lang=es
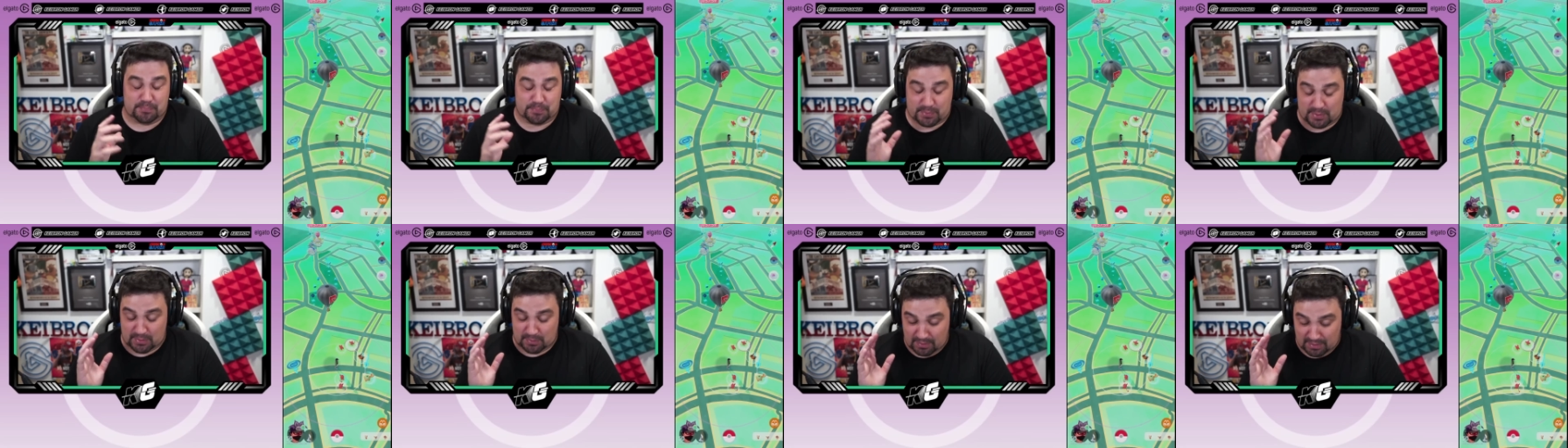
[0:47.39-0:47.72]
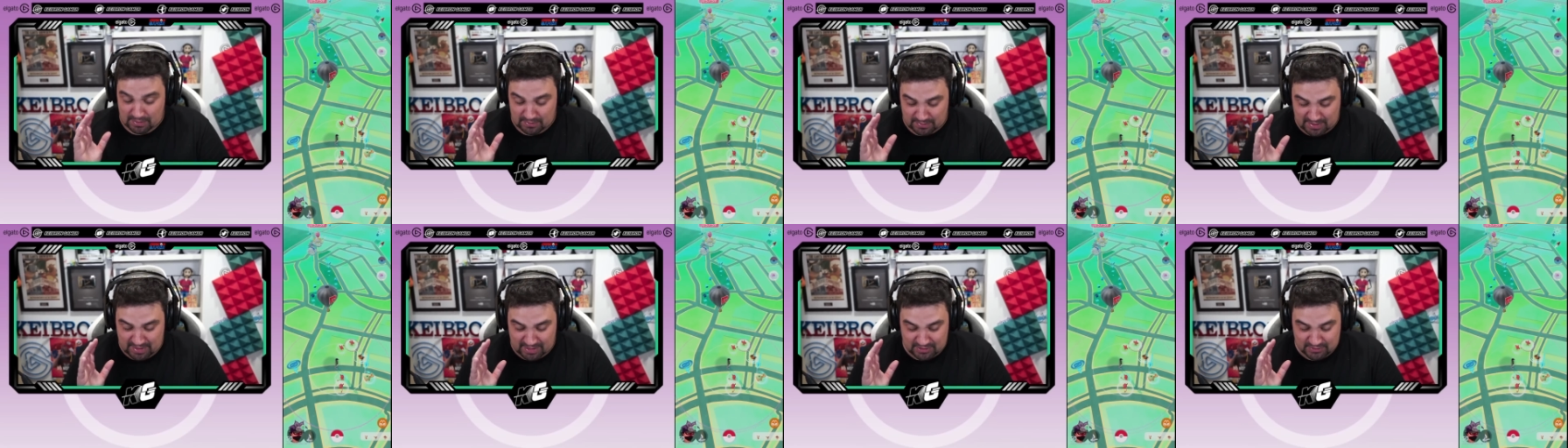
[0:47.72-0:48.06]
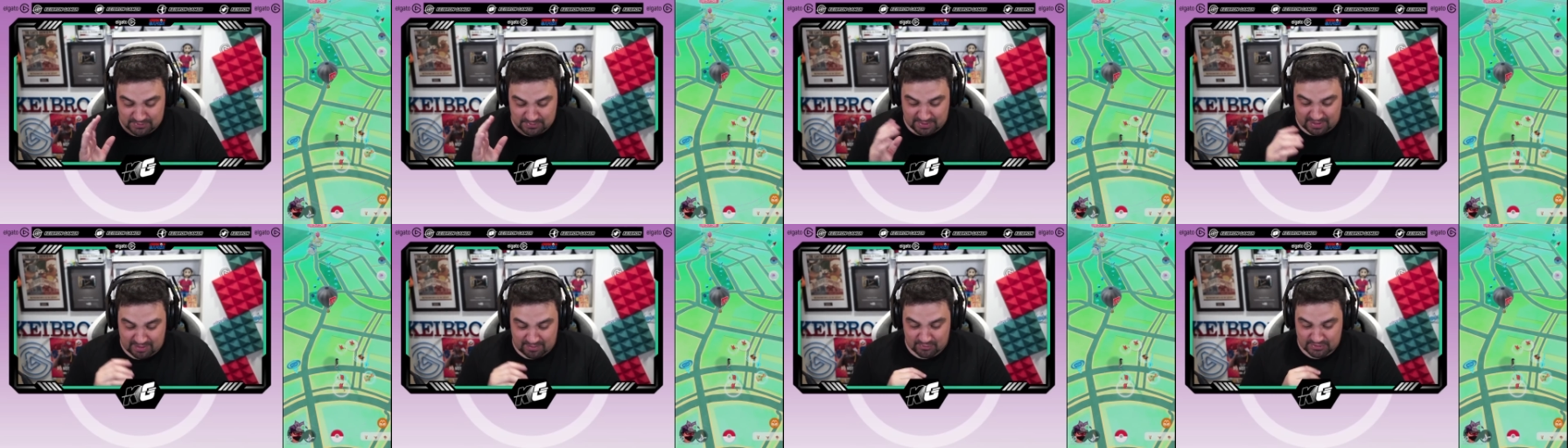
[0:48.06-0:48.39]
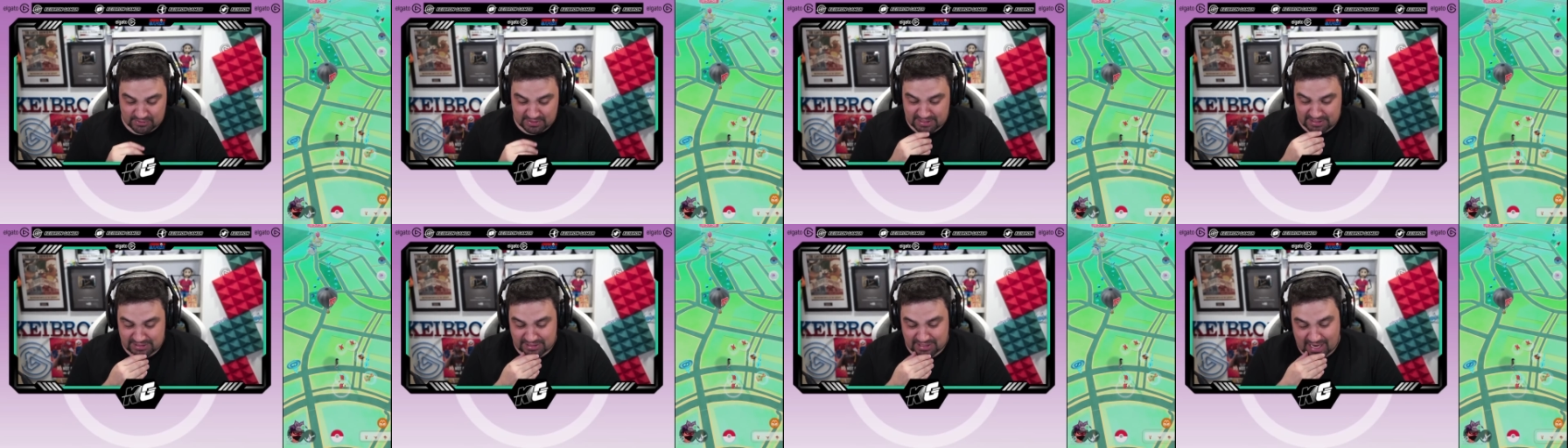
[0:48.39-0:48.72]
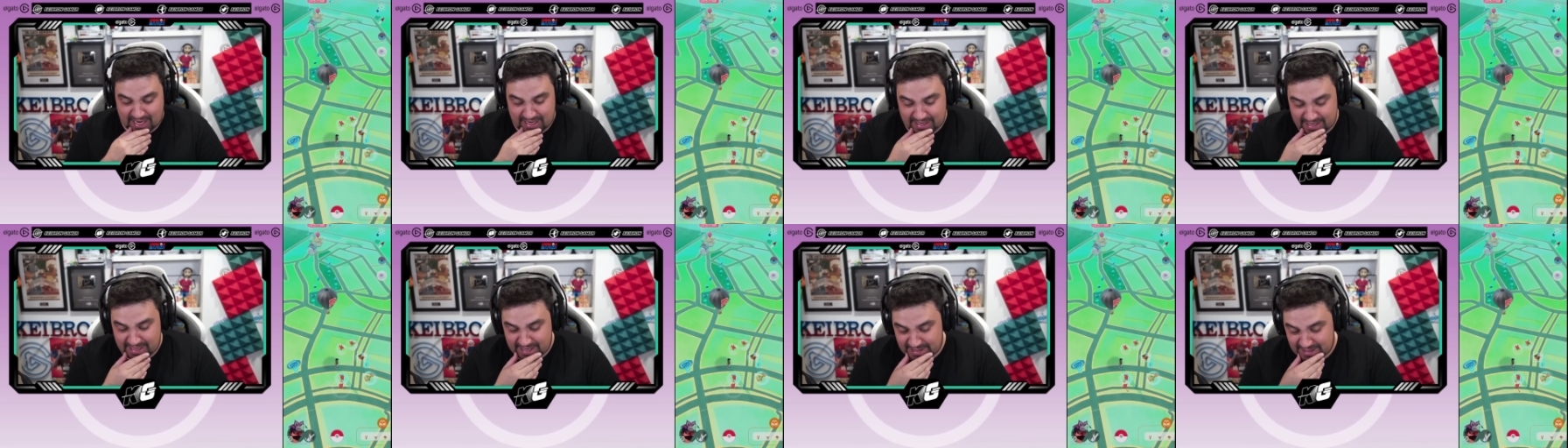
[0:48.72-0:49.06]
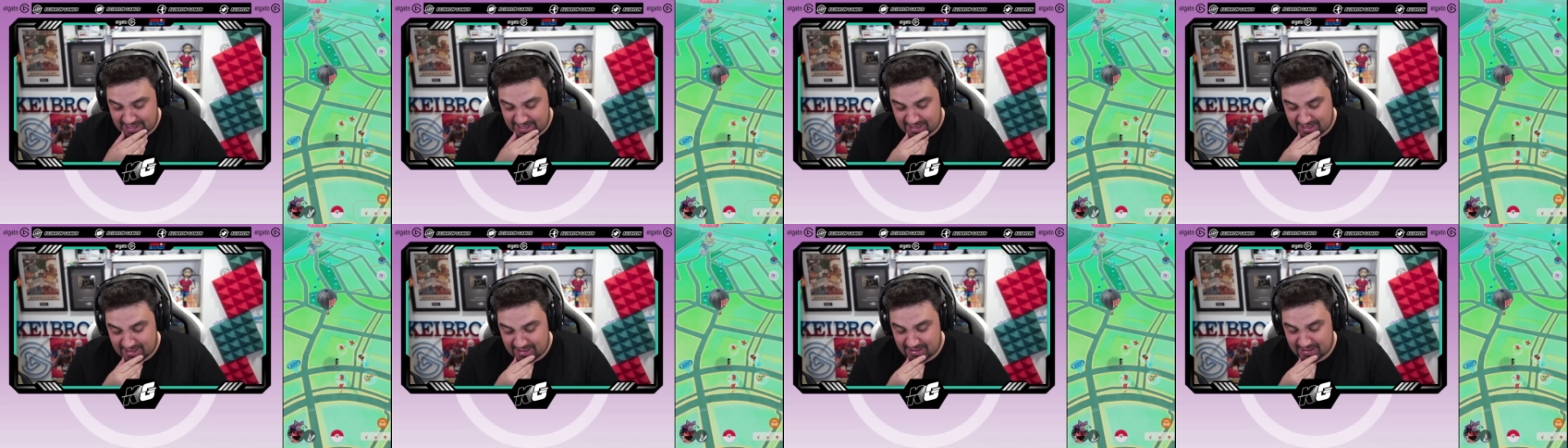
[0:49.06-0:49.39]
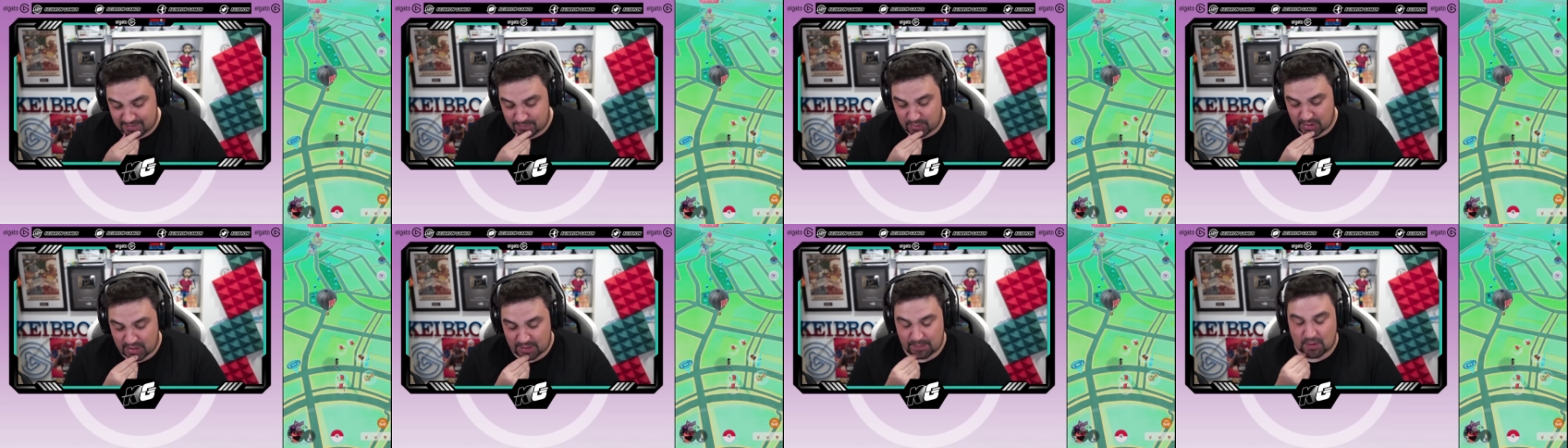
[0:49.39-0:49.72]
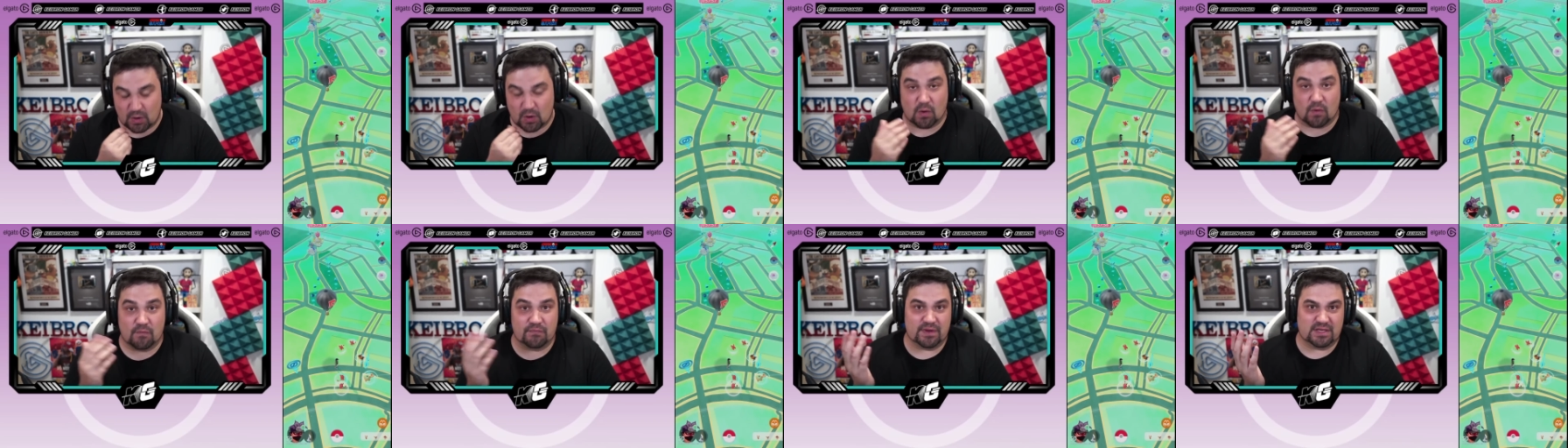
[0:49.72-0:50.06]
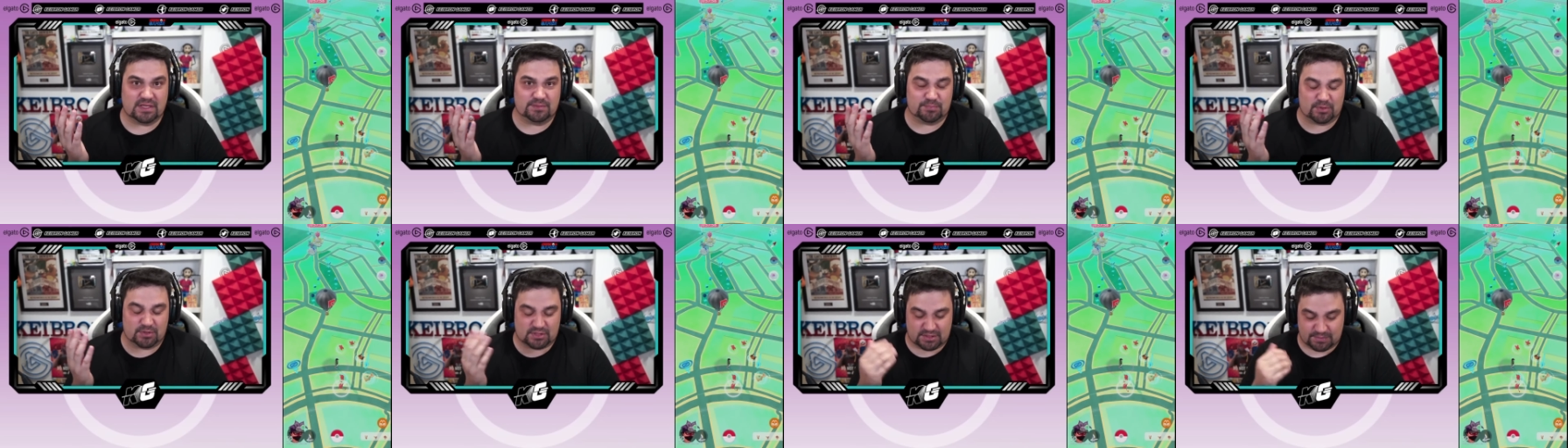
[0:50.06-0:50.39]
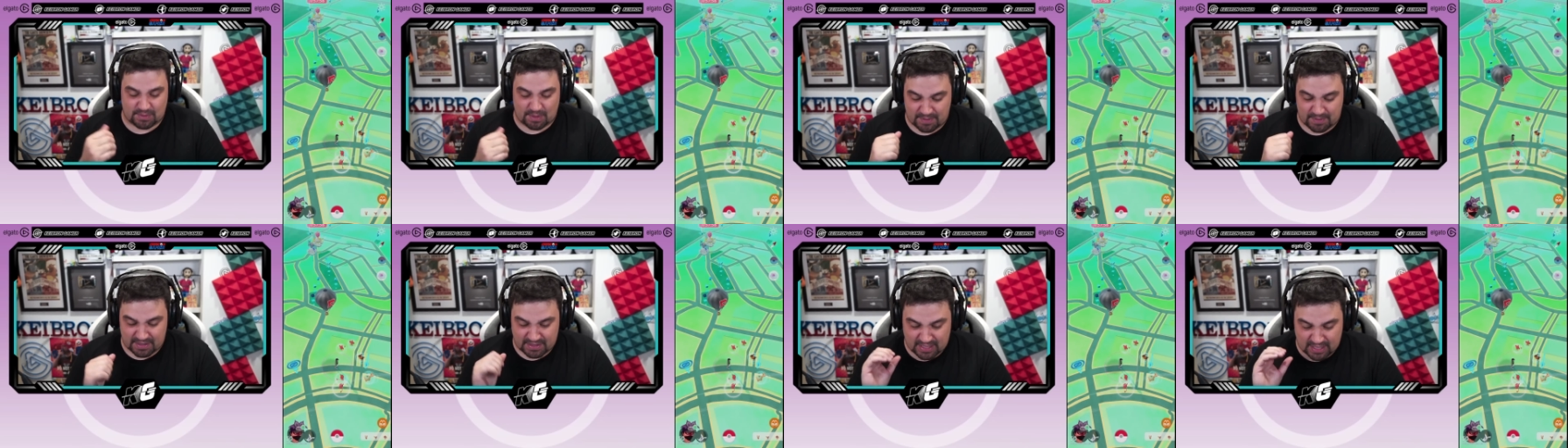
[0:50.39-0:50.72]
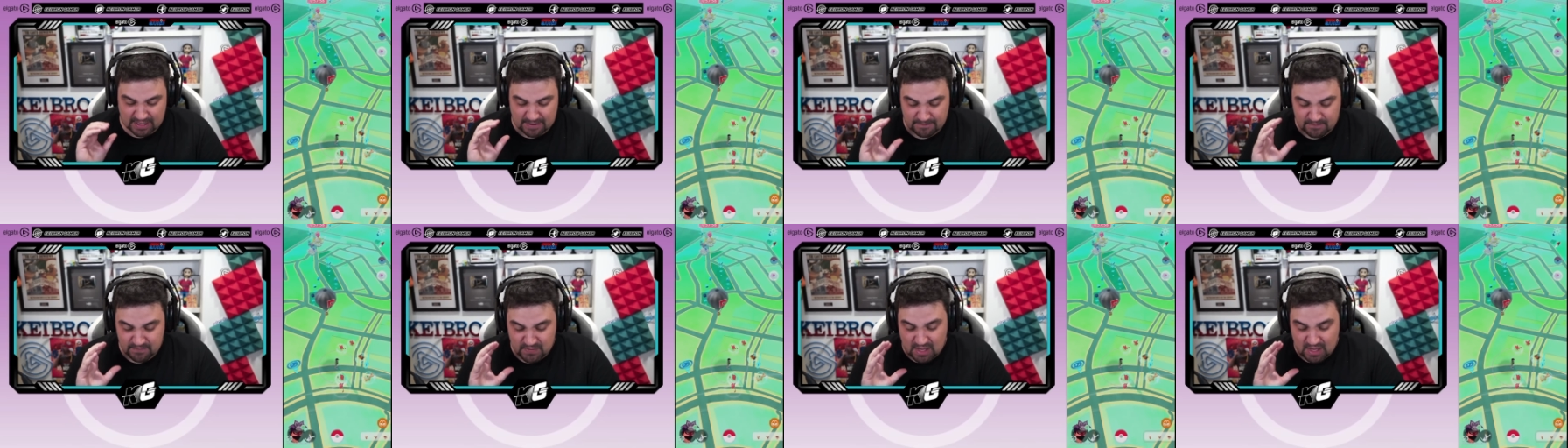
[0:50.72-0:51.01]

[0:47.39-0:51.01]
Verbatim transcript: Pero bueno, ya los veremos en Shiny en el Pokémon Go Fest próximamente.